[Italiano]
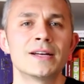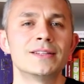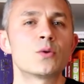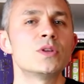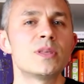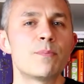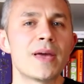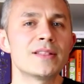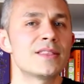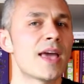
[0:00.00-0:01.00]
di cui ti
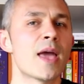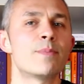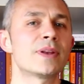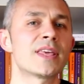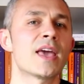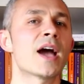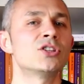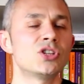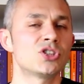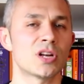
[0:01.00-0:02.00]
penti è perché agisce